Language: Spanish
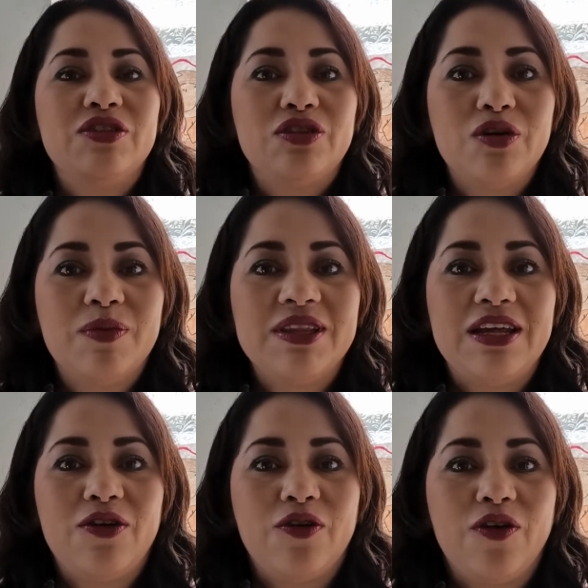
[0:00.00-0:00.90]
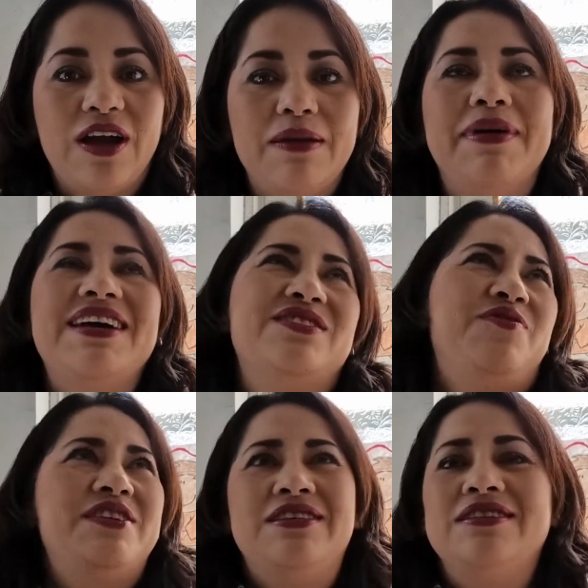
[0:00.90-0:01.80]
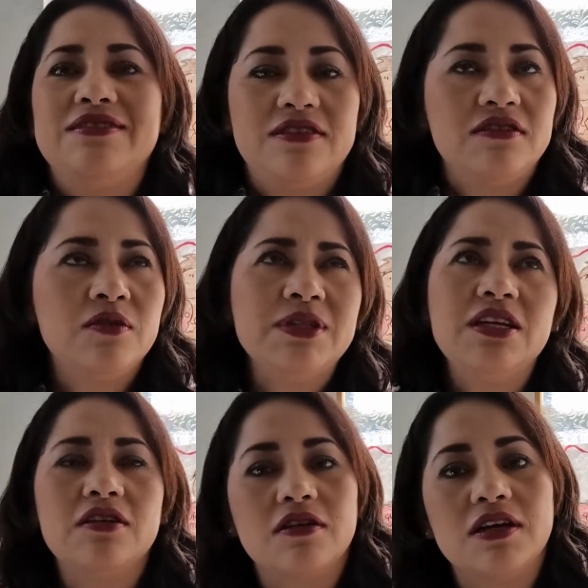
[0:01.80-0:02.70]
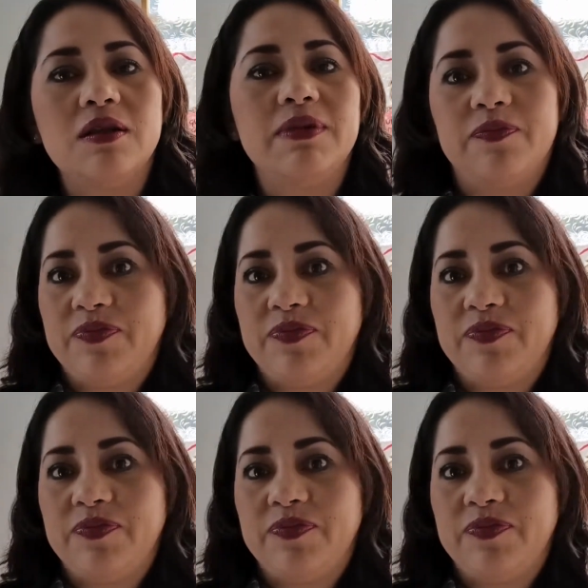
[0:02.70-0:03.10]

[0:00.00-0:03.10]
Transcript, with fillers: tómatelo con calma. Es fácil decir, tómatelo con calma.